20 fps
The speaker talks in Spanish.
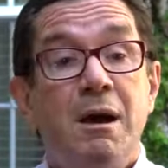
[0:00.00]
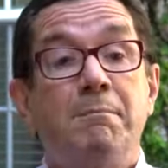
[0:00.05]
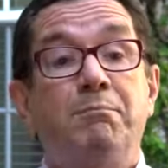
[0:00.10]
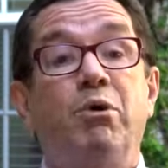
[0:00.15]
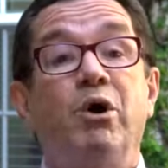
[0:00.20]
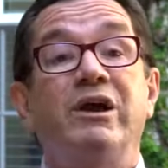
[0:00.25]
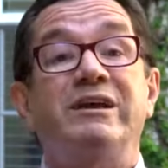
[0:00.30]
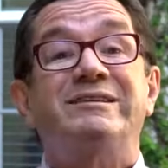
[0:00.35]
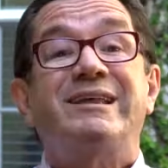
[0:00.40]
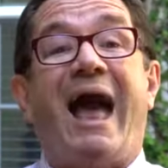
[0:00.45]

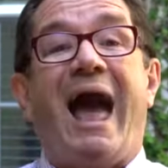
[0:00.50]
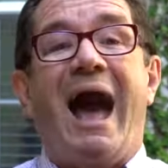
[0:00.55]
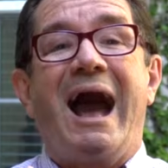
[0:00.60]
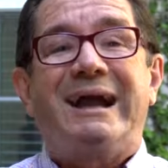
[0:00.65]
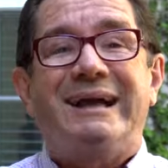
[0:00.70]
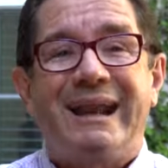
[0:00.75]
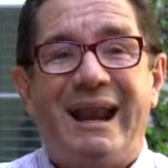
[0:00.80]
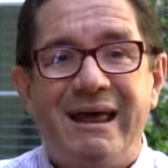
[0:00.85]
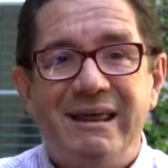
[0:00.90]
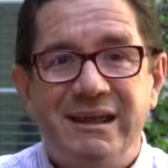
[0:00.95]
pues
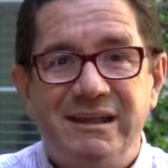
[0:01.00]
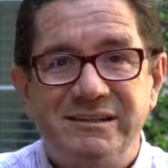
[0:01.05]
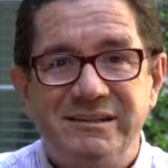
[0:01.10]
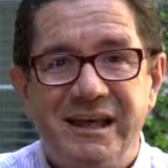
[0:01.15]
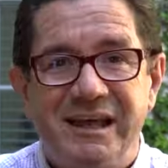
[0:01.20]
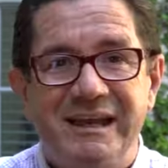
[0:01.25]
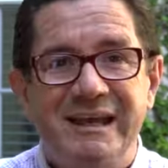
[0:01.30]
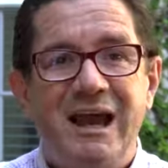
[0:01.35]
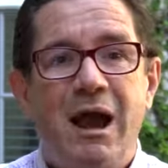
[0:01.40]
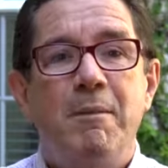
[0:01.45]

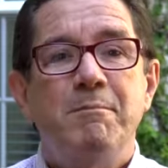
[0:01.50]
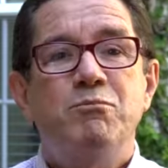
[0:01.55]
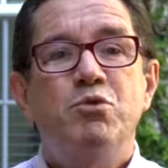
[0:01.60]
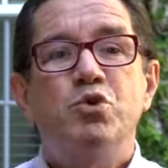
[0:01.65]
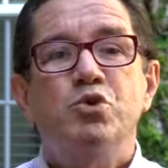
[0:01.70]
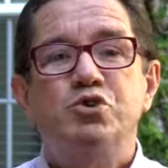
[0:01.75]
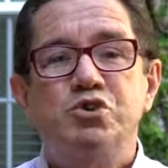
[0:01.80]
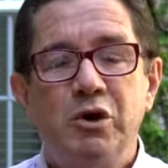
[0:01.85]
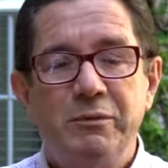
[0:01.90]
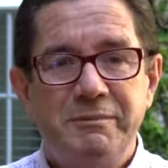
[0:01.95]
agradecería
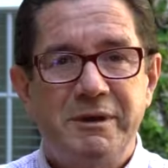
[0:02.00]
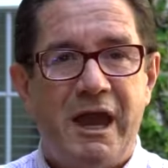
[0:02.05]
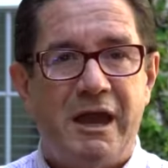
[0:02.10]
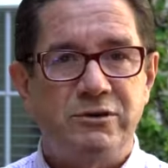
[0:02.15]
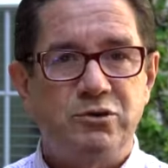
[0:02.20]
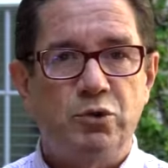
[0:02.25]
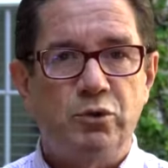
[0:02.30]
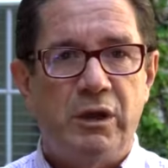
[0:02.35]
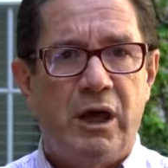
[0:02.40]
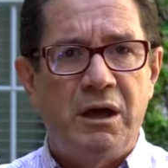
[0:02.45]
mucho mi
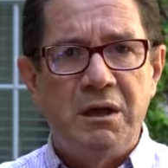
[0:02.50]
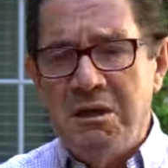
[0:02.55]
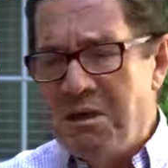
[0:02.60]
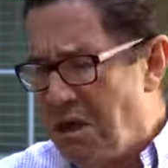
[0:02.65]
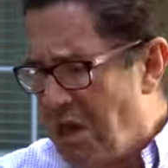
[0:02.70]
ayuda.